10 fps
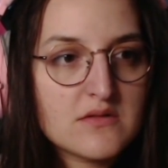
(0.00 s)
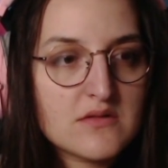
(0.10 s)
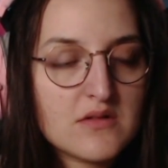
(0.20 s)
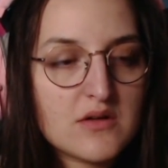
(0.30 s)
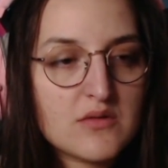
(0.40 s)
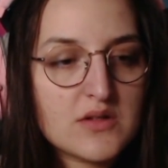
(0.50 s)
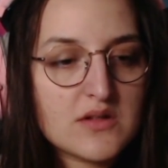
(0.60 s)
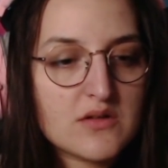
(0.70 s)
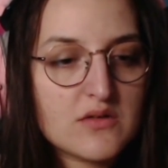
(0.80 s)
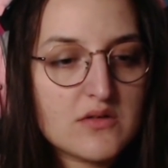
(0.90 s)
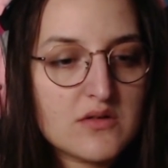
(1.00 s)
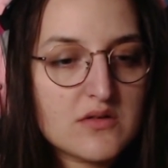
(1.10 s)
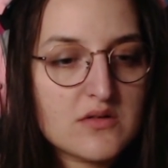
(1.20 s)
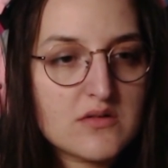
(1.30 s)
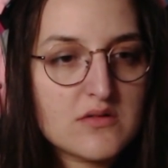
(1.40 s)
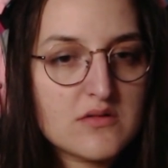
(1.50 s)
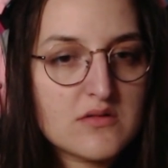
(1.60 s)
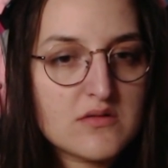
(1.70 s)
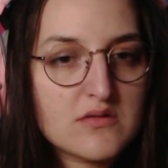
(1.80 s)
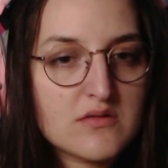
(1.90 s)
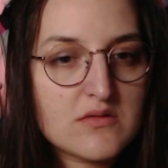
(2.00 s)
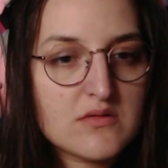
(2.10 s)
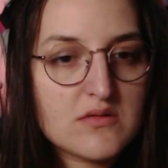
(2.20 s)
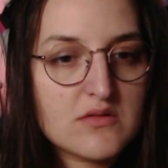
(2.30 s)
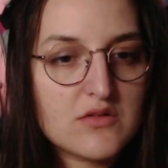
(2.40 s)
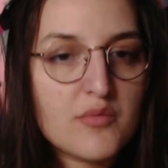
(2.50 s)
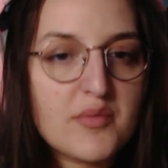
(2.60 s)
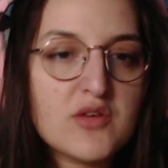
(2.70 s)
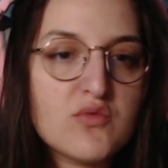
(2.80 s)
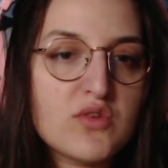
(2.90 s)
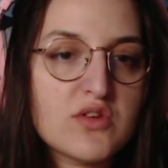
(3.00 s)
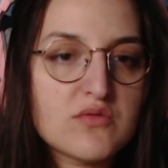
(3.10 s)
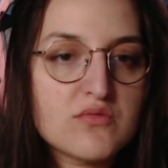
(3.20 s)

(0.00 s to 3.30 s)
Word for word: Ah ouais, d'accord. Non, pas lui.